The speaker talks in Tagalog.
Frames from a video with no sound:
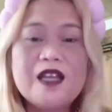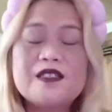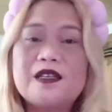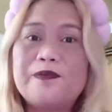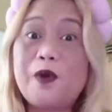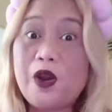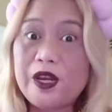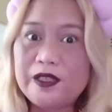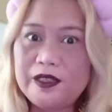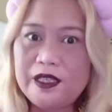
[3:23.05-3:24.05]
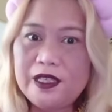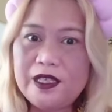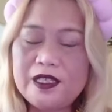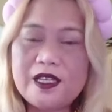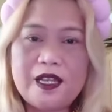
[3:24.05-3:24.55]
sa
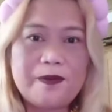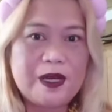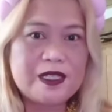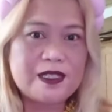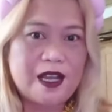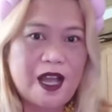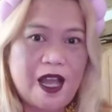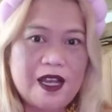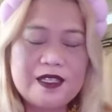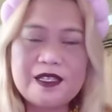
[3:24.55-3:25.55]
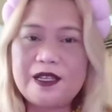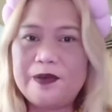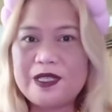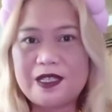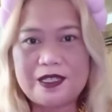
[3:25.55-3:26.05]
party, sa labas ng hale, sa
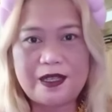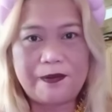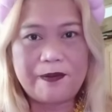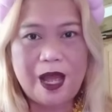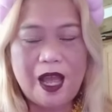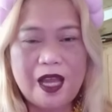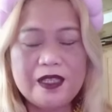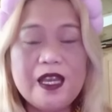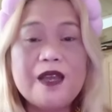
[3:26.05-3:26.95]
labas ng simbahan.